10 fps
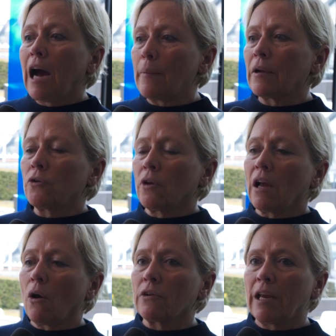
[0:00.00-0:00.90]
Aber
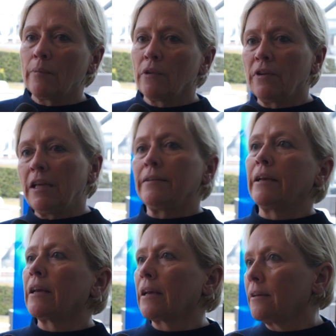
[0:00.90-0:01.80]
natürlich auch Themen wie
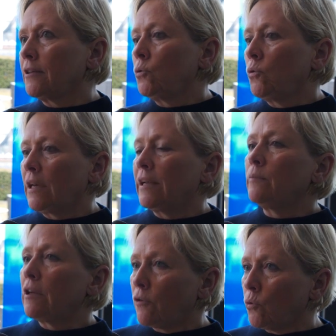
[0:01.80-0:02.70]
integriere ich Jugendliche
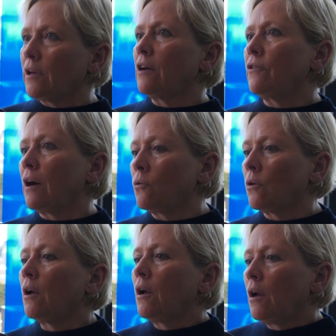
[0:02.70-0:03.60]
mit
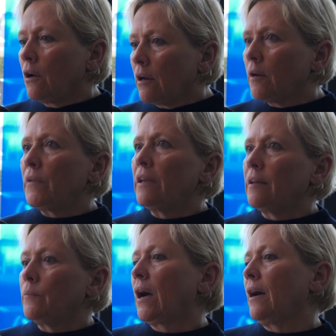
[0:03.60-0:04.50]
Fluchterfahrung ähm, in
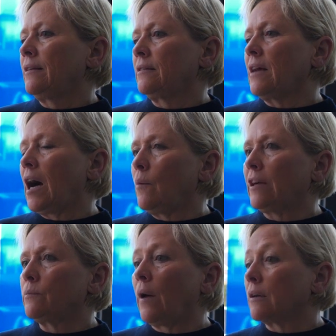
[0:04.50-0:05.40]
den Bereich des
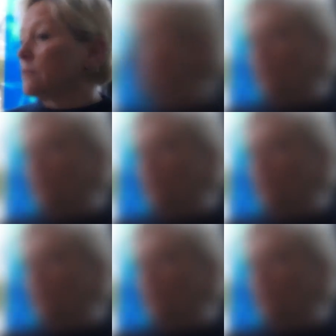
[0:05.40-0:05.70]
Arbeitsmarkts.